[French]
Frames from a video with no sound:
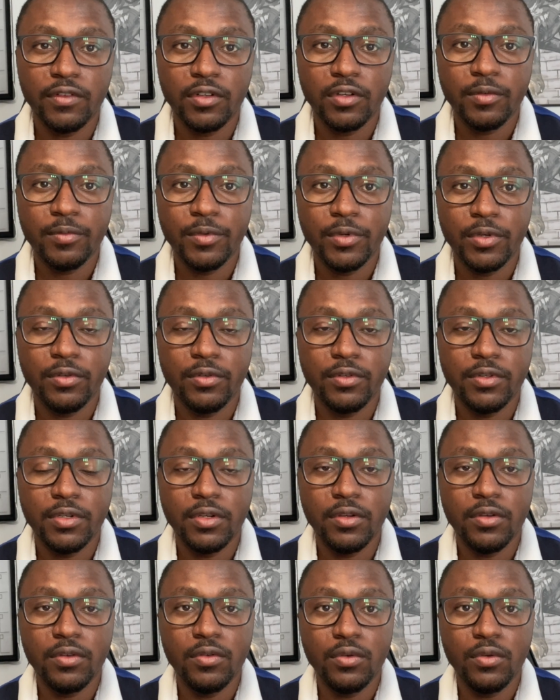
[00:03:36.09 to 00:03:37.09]
comme
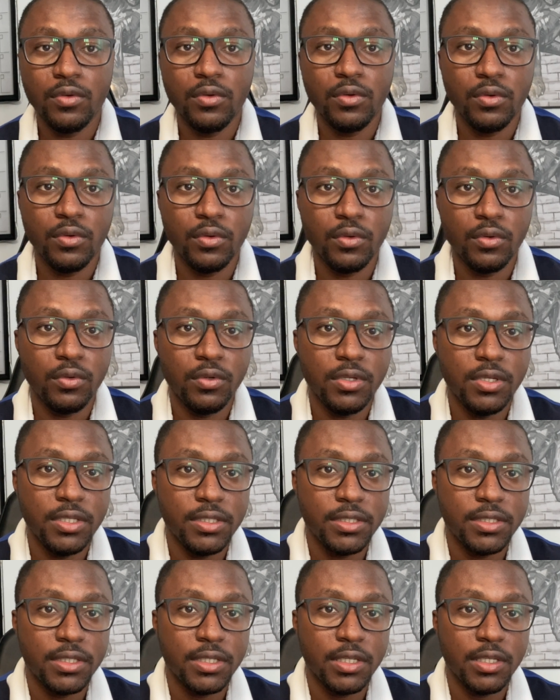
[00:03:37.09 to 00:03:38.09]
le
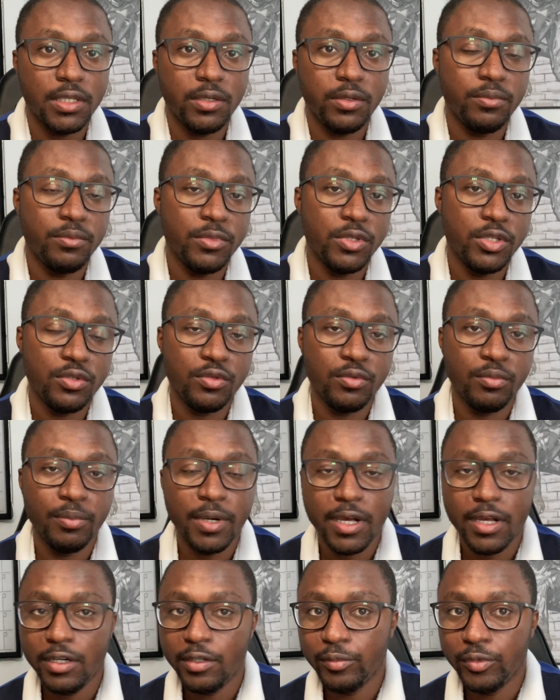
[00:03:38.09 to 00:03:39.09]
lycée
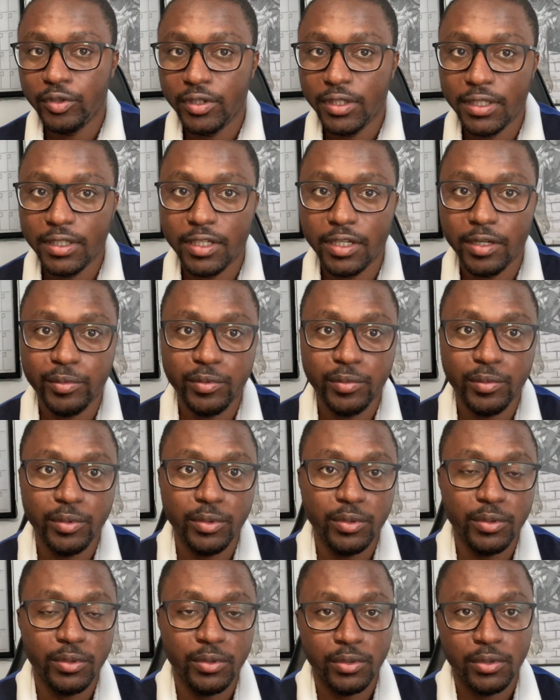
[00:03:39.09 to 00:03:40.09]
municipal et moderne
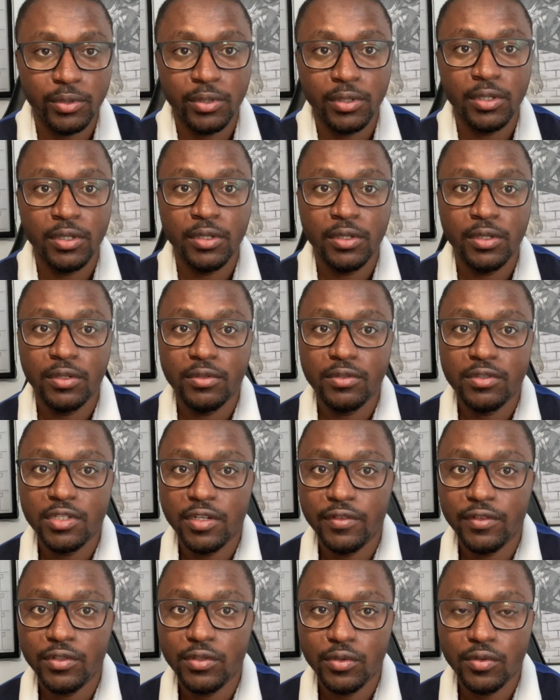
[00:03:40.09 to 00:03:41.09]
d'Abobo. Nous
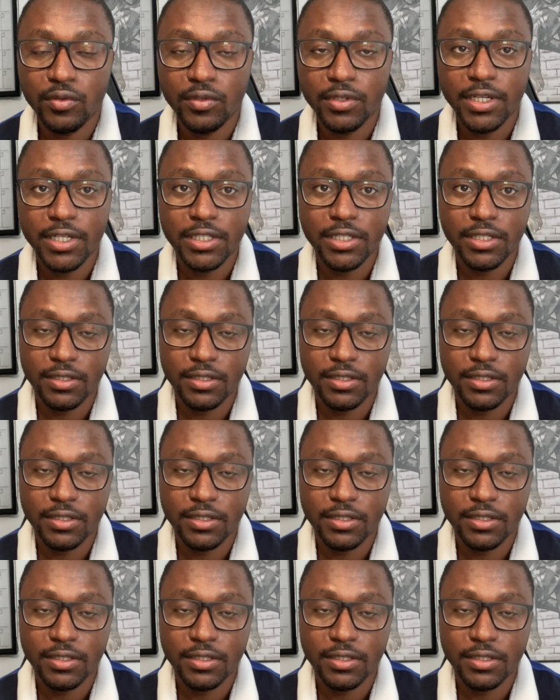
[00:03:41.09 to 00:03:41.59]
avons le collège